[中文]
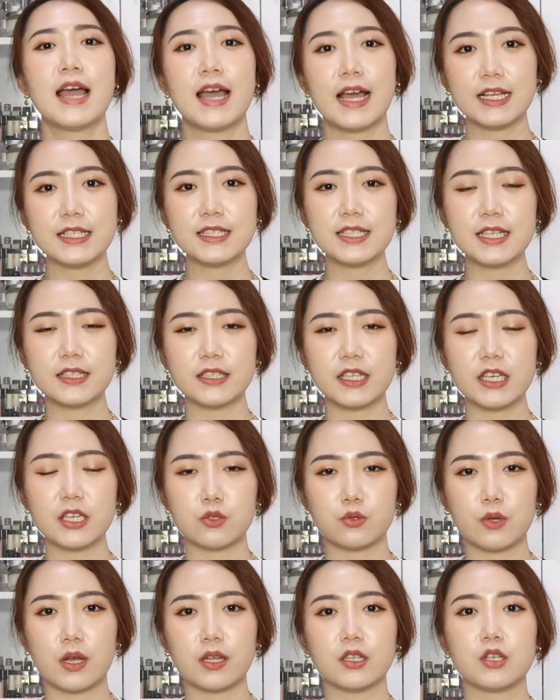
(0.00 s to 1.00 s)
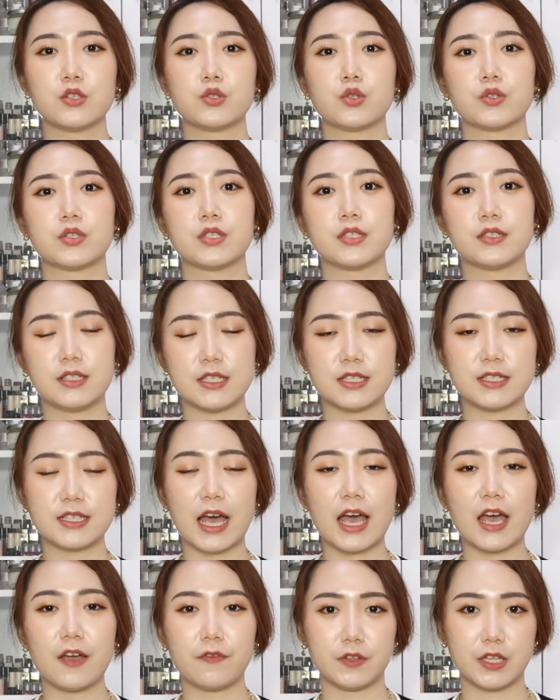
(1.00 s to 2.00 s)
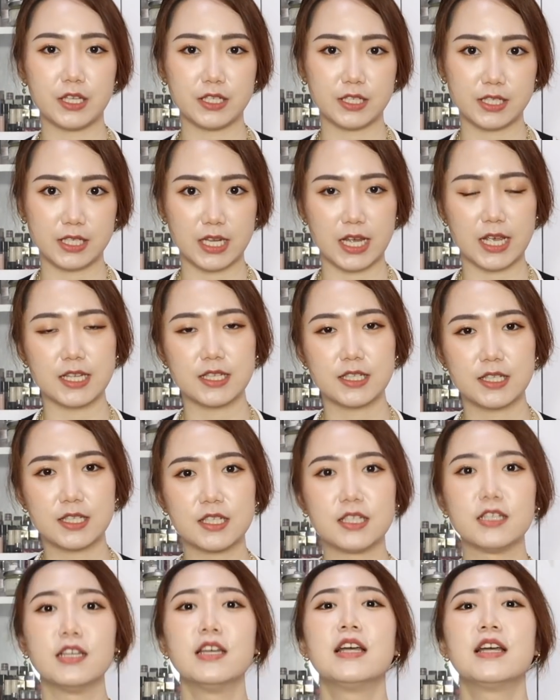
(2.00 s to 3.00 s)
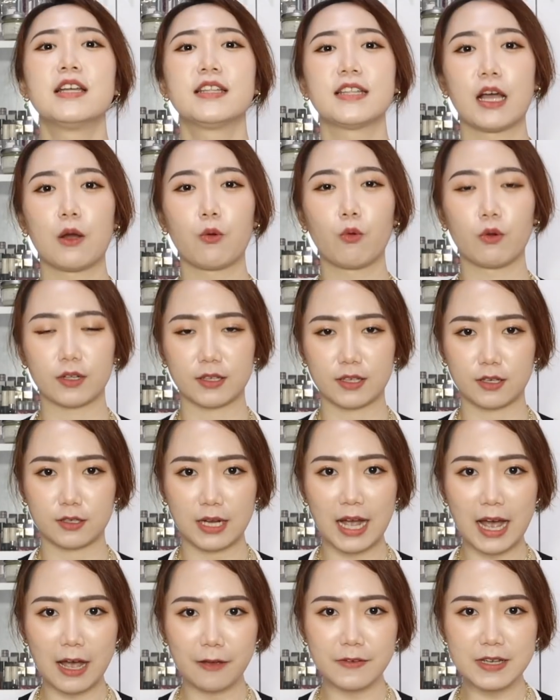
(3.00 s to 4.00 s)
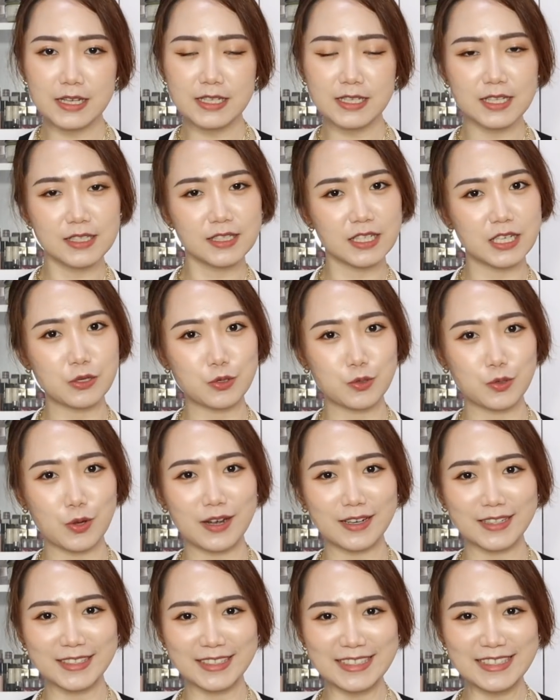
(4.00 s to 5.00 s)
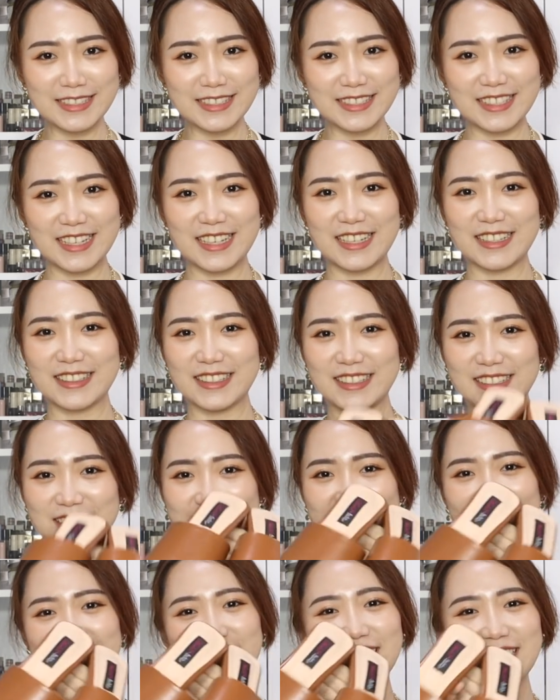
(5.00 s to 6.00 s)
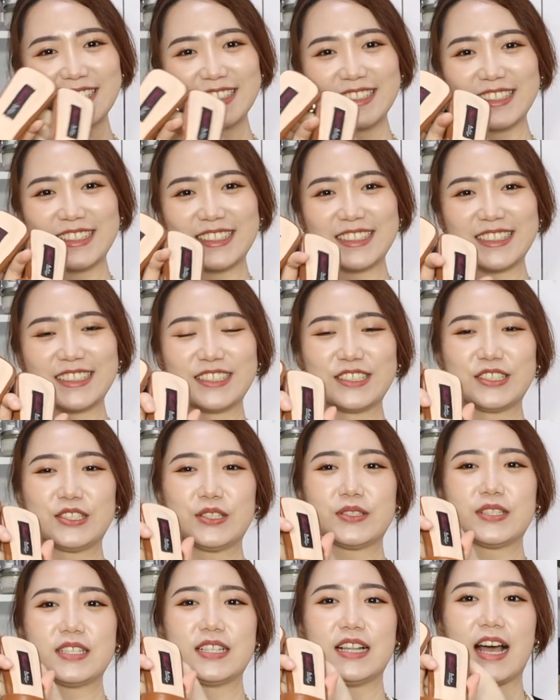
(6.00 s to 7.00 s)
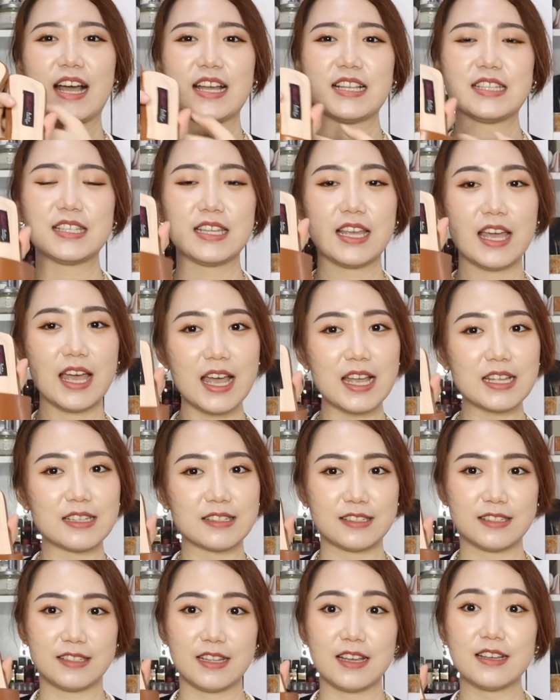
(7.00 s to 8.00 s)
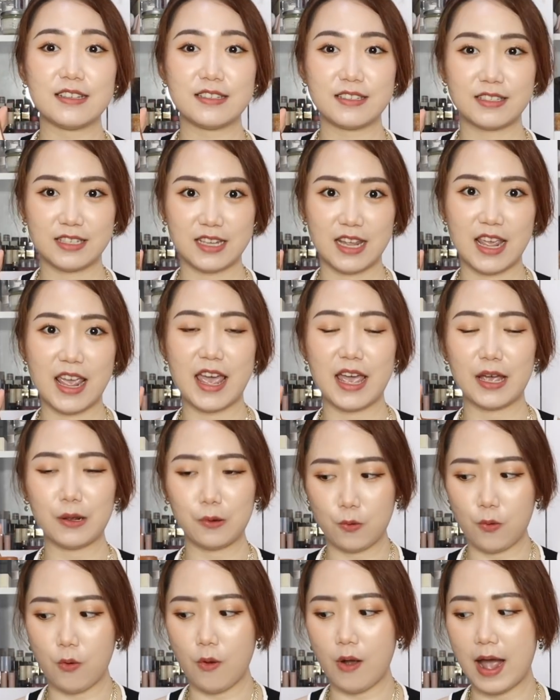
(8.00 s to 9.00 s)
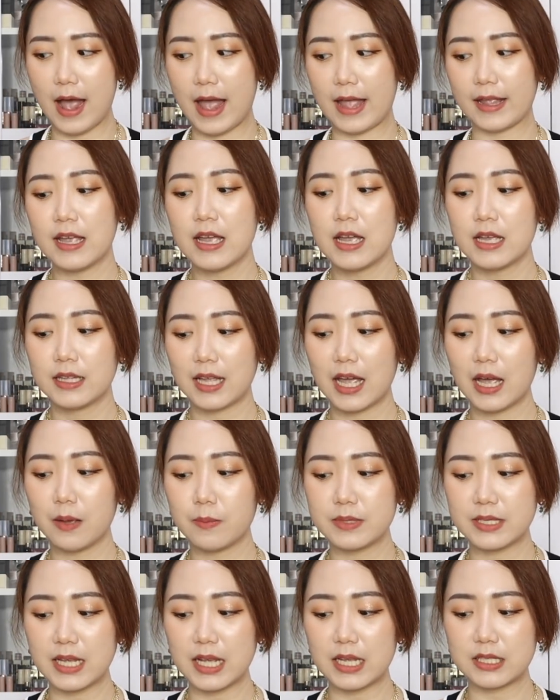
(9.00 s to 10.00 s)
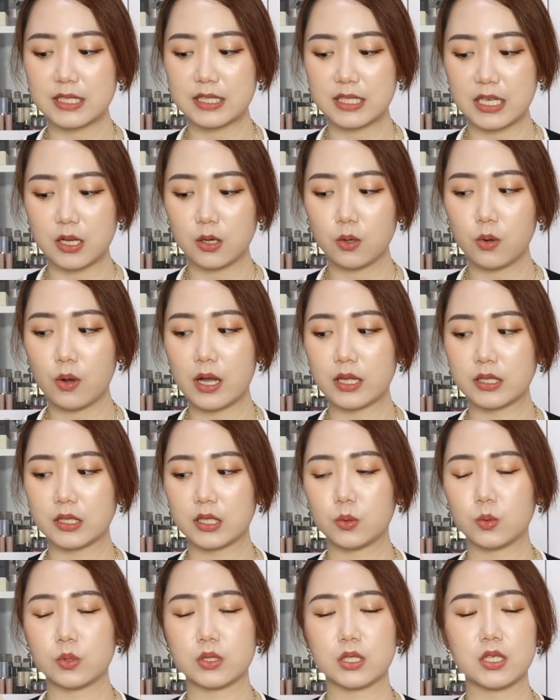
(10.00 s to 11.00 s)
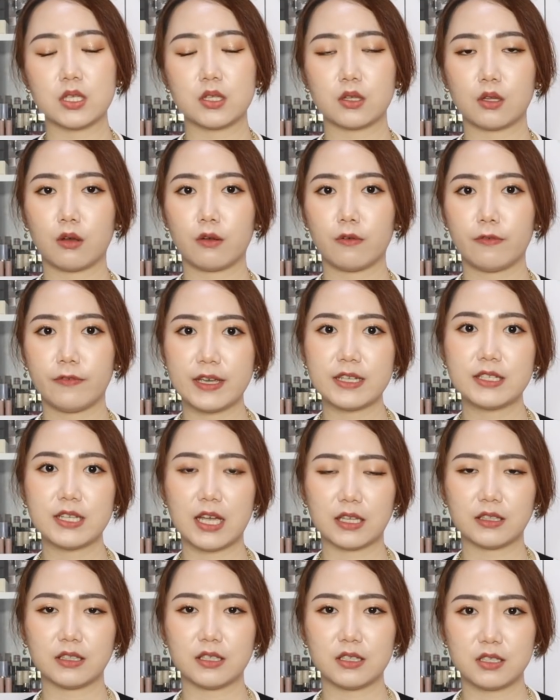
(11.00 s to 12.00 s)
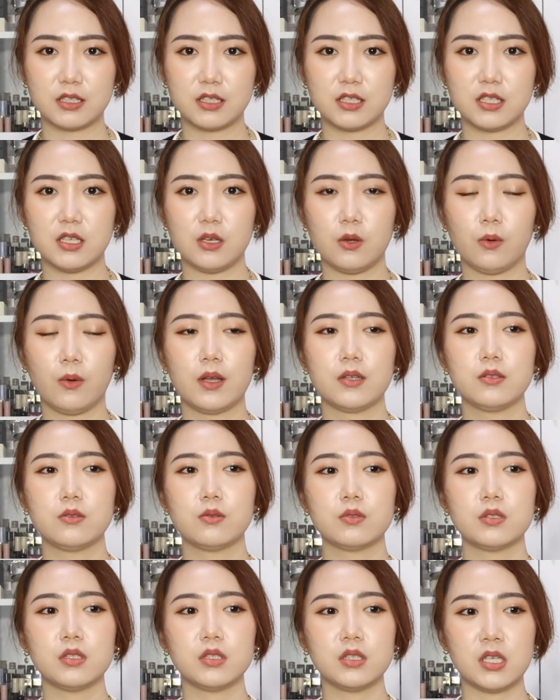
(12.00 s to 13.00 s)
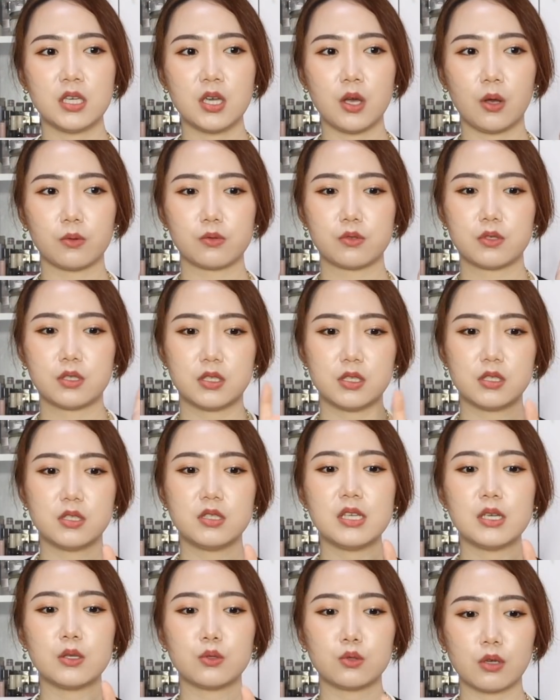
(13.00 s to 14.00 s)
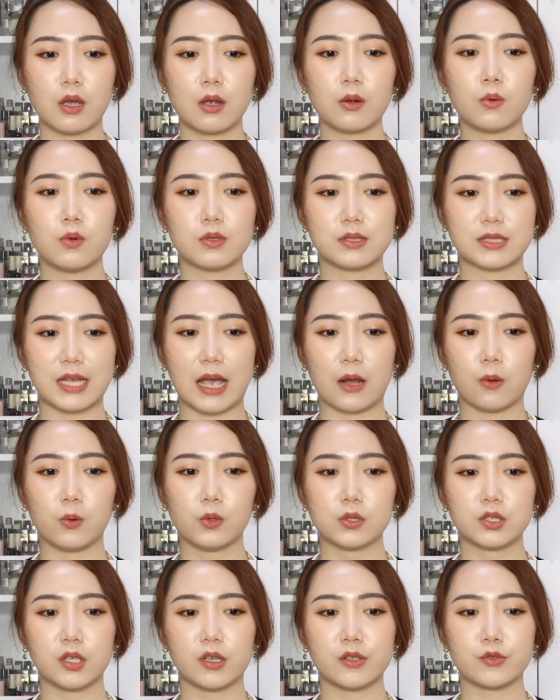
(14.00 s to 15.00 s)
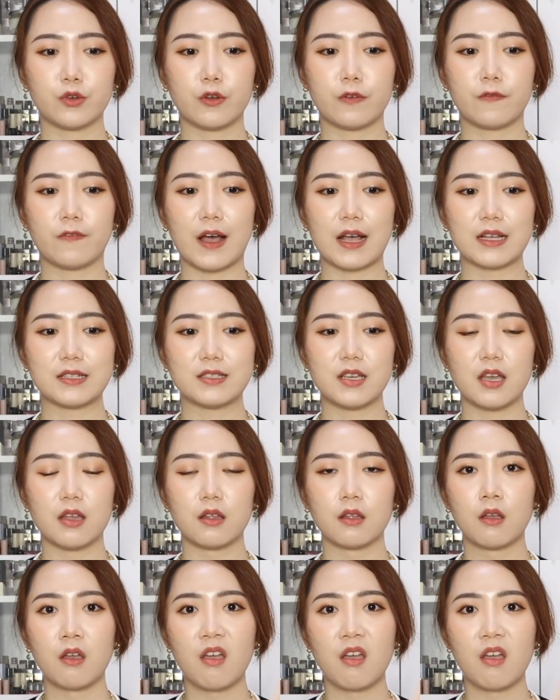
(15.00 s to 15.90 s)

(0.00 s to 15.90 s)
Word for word: 黑色那一双呢就是 D J F 的鞋子。那我的咖啡色这一双跟鞋呢，这个就是来自 Ants 的鞋。鞋款，那他们家的鞋款呢，我真的都非常的喜欢，就是你有实际穿过、踩过之后，你就会发现，